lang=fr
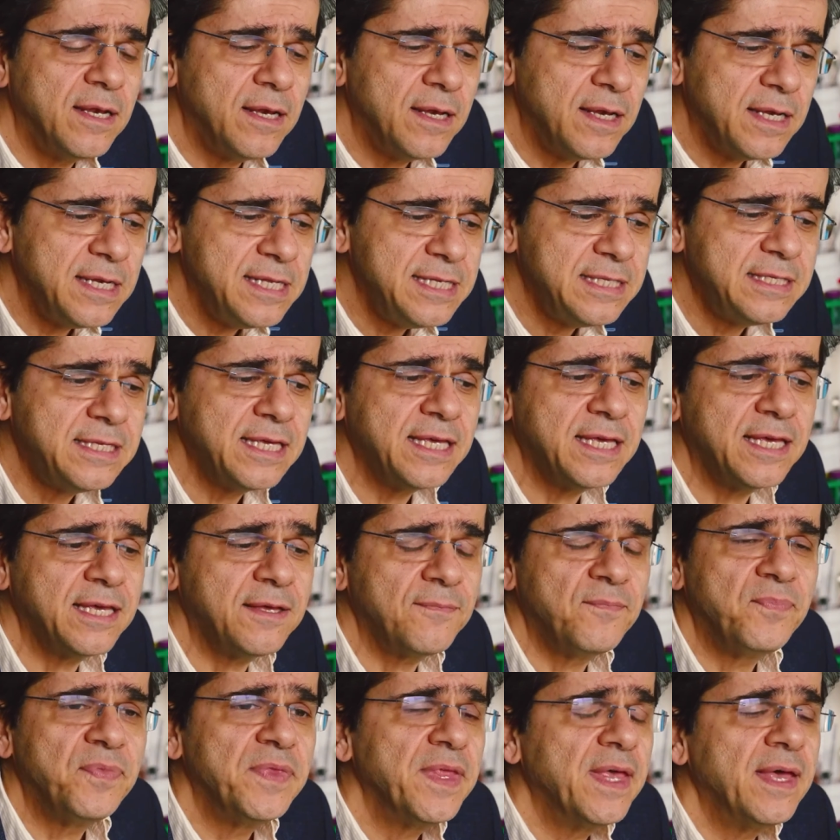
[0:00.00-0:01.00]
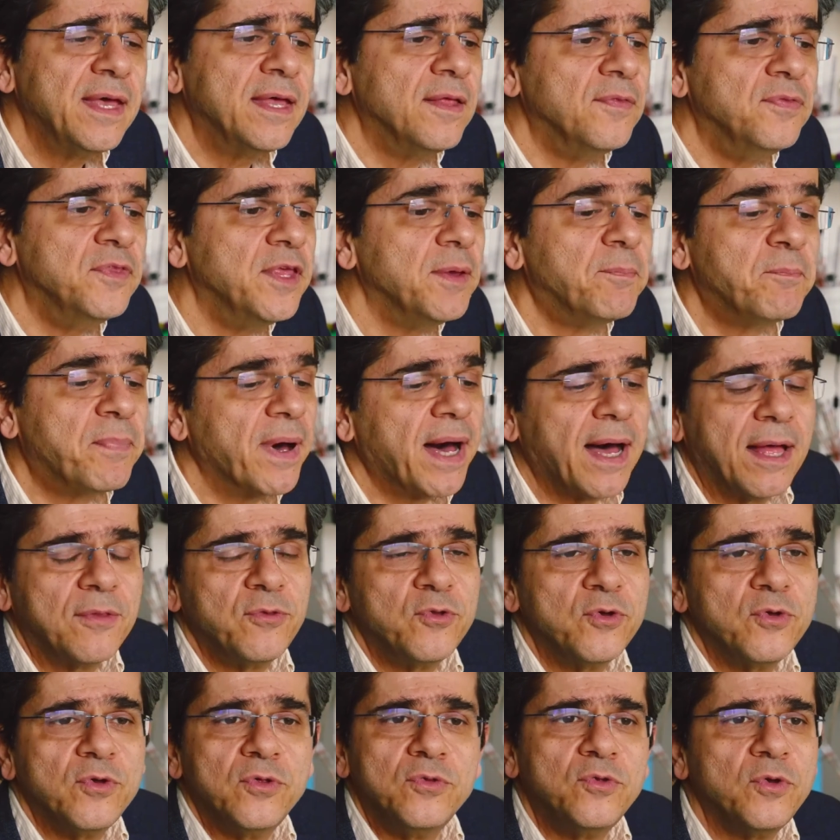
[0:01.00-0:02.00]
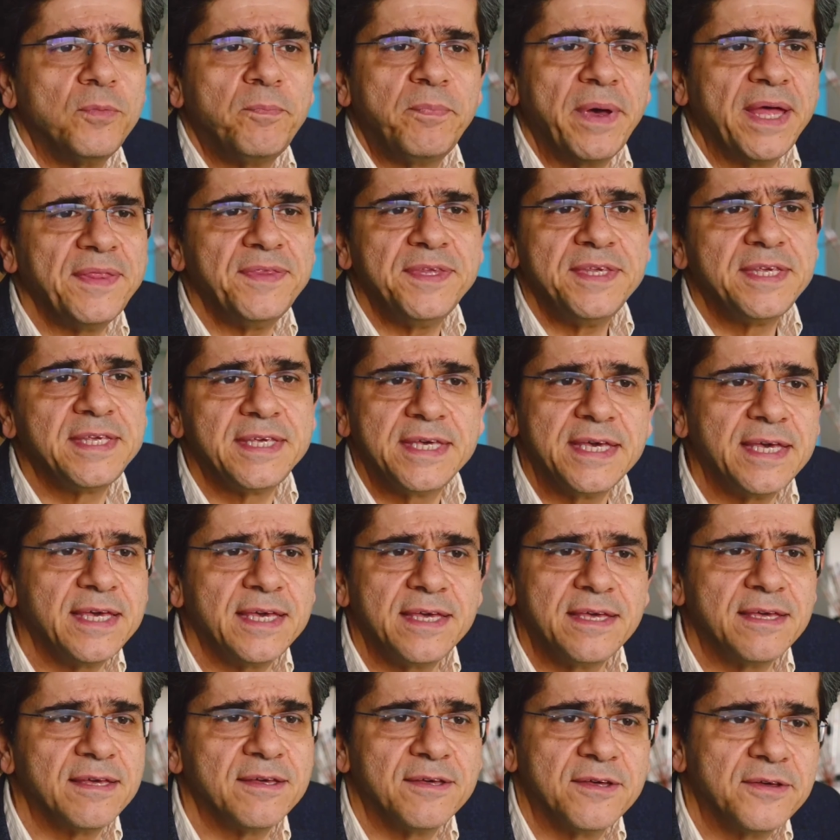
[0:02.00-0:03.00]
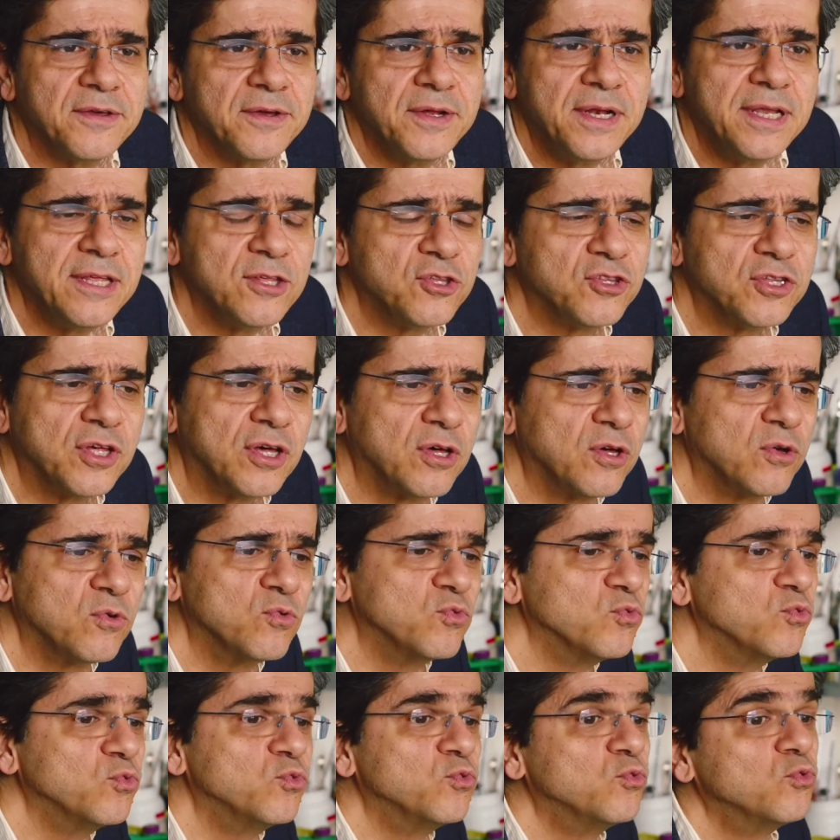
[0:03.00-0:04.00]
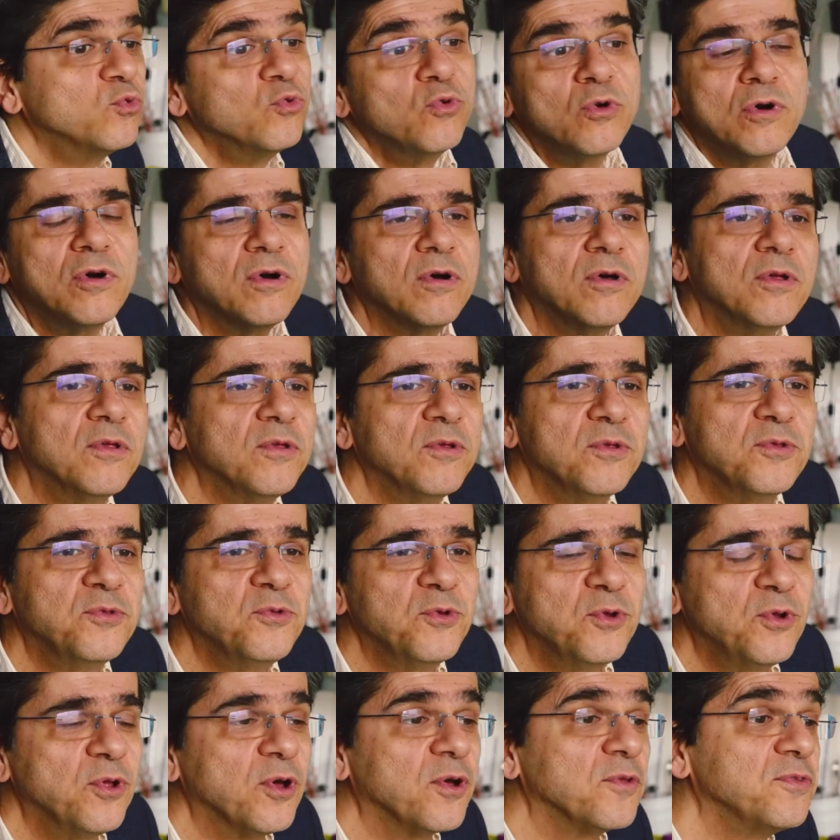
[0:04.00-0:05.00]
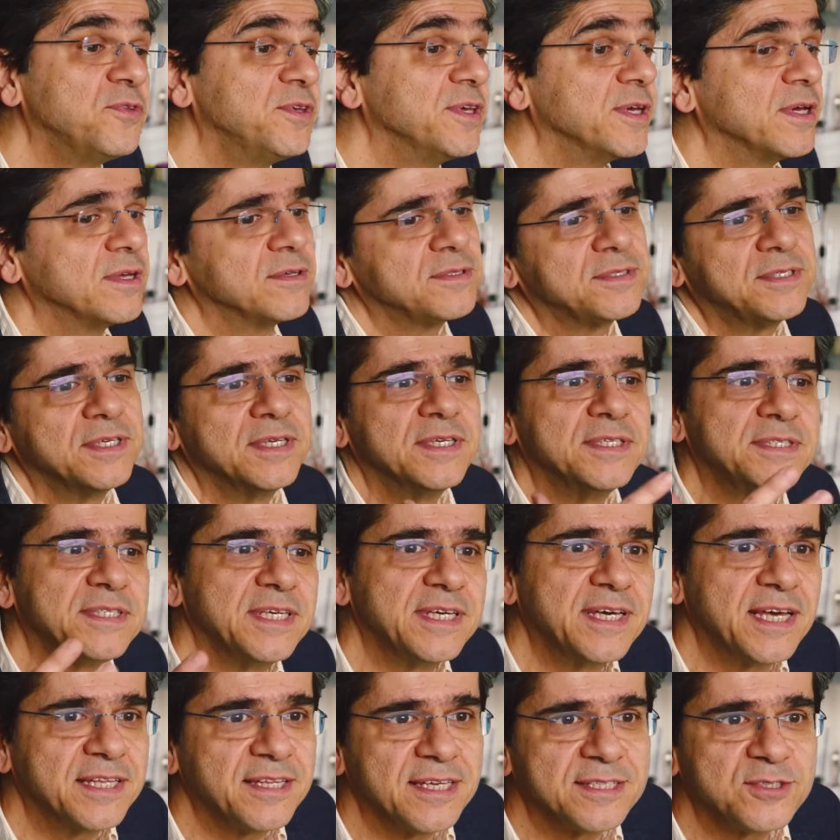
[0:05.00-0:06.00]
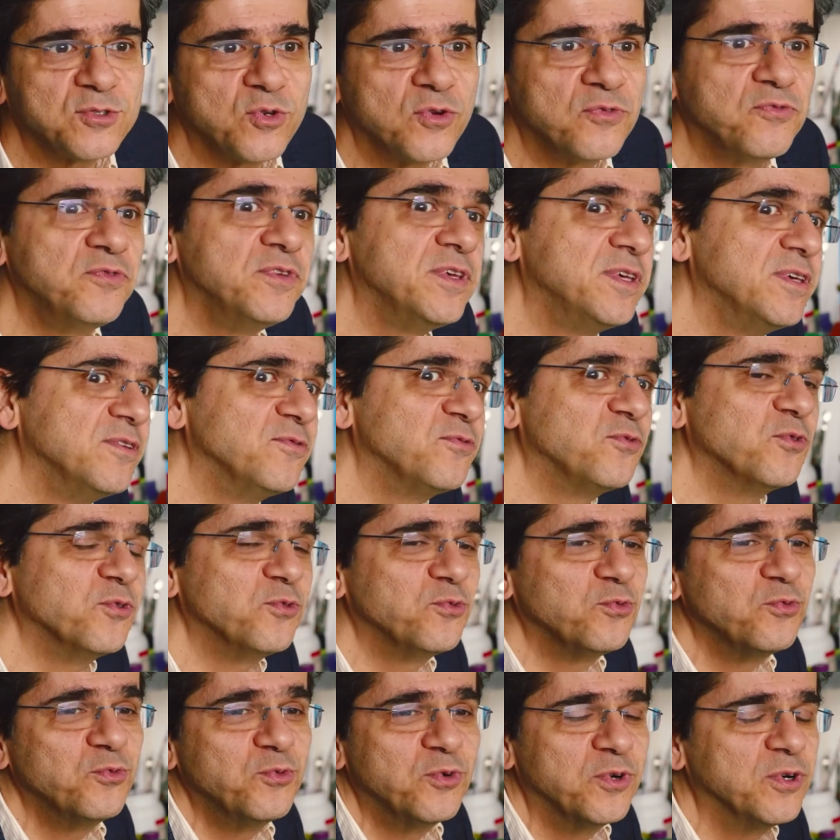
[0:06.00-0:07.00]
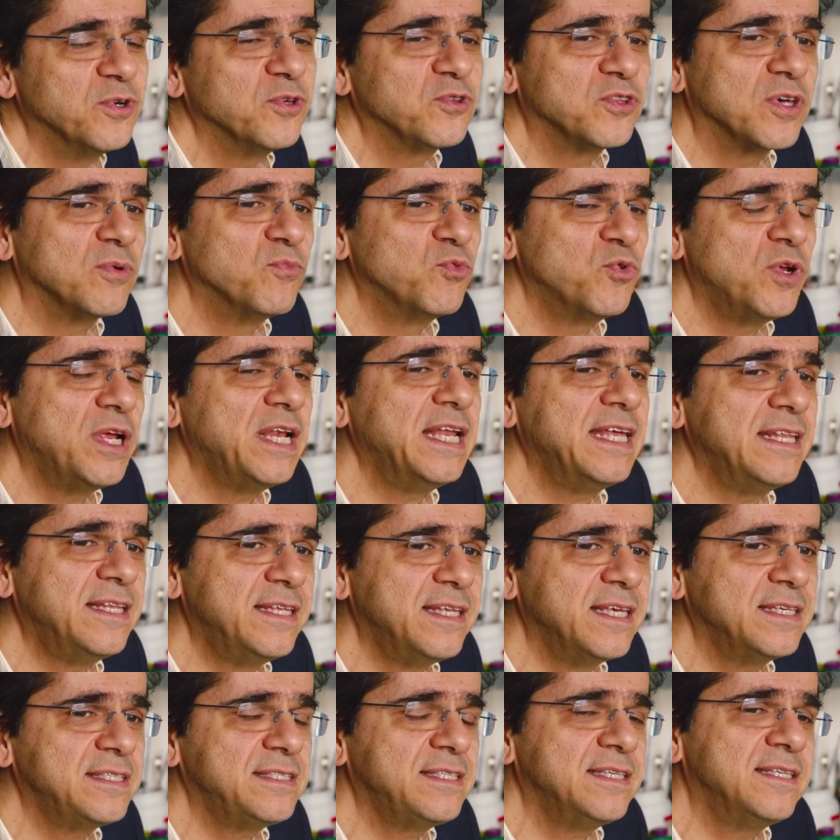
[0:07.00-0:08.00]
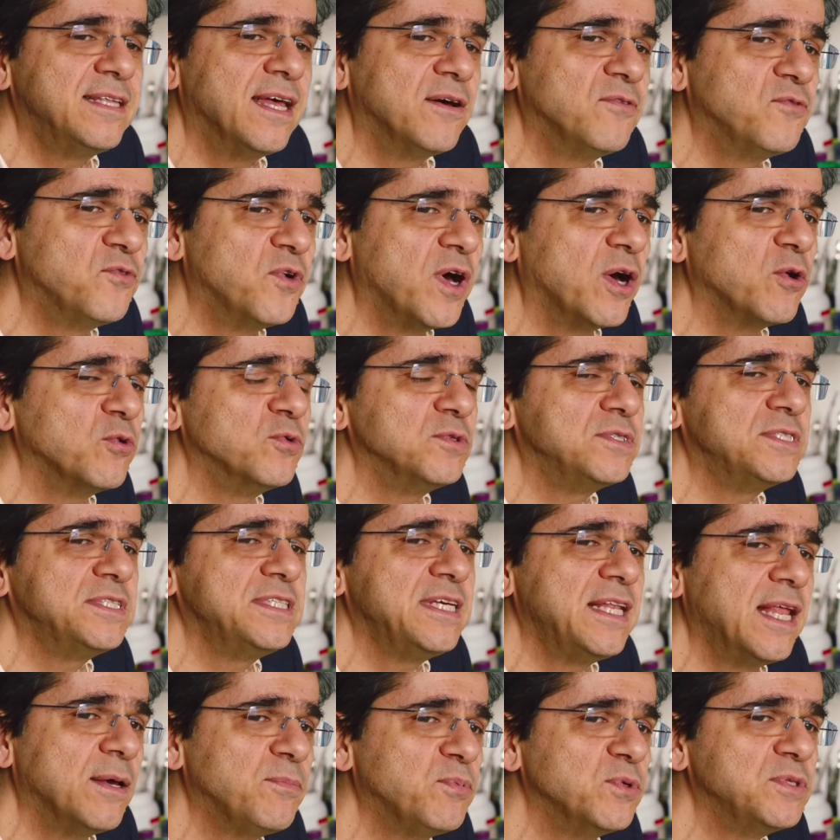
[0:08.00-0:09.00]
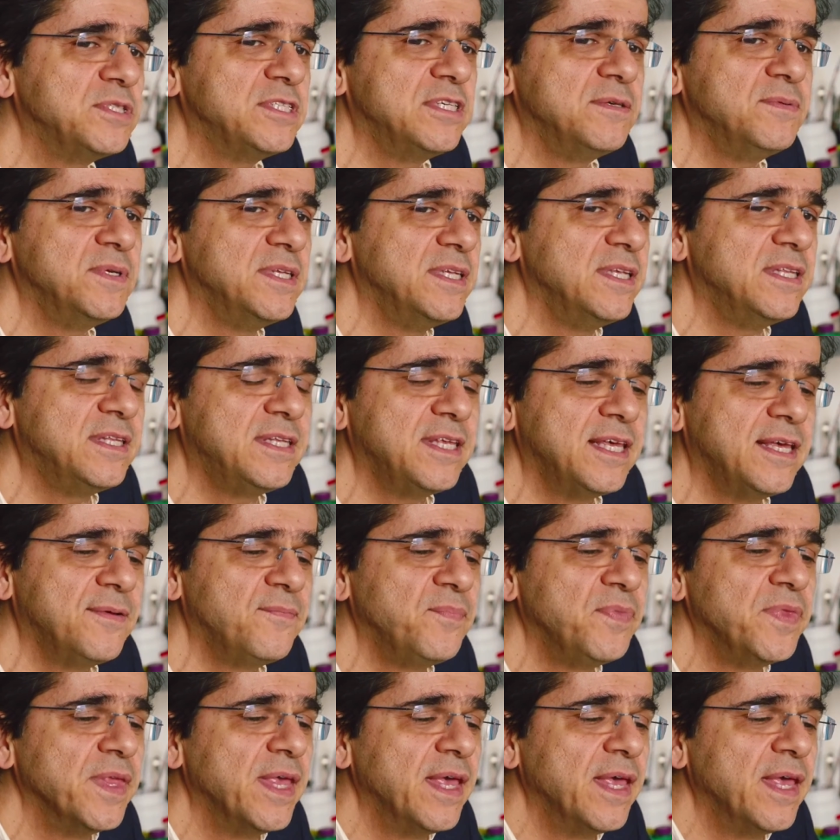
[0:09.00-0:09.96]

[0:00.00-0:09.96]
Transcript: L'idée n'est pas de, paniquer euh, les gens ou euh, de leur dire c'est catastrophique, il faut tout chambouler. L'idée, c'est d'avoir aussi la possibilité